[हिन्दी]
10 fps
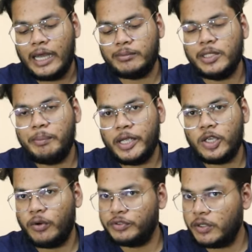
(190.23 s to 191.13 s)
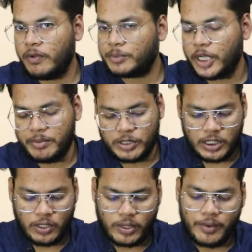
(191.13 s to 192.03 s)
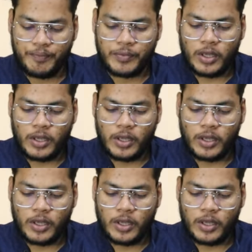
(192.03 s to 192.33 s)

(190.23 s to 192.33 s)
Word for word: आप जेब पे की ऑफिशियल वेबसाइट पर चले जाओगे